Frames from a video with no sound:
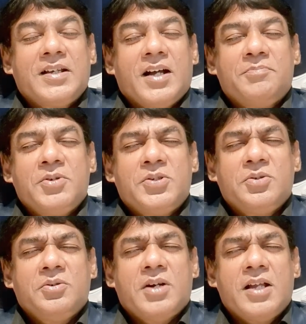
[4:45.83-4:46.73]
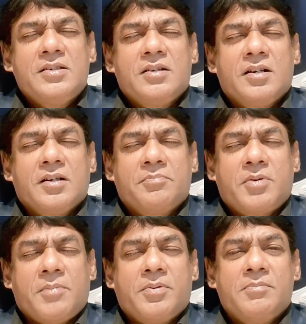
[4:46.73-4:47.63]
God put you under a
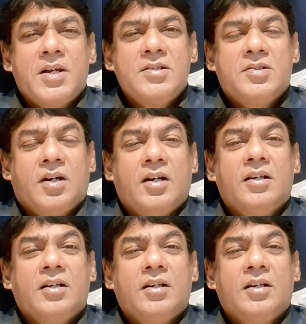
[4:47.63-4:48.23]
proper mentor.